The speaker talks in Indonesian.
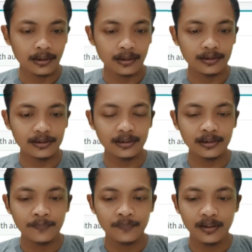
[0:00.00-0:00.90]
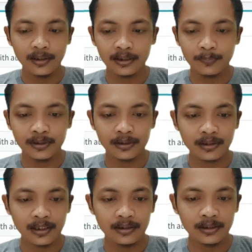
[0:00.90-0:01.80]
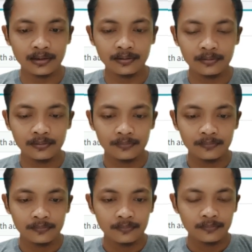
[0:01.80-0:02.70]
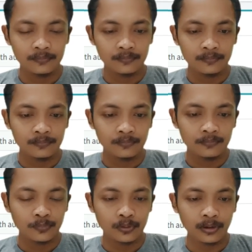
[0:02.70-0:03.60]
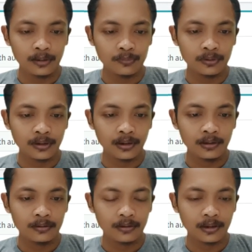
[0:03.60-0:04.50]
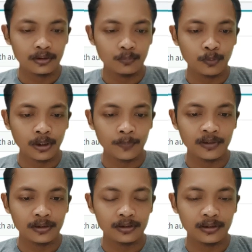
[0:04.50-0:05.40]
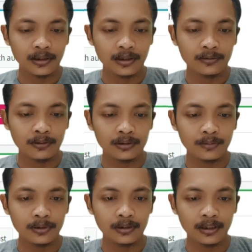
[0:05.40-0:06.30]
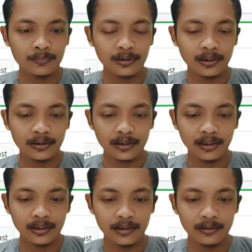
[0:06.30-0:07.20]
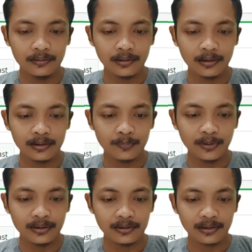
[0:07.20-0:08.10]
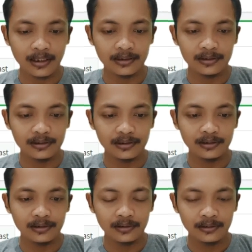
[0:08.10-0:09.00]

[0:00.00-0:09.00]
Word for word: nah di sini ini ada banyak sekali kan modal-modal atau pop-up yang disediakan oleh template admin LTE. Nah, ada banyak sekali di sini.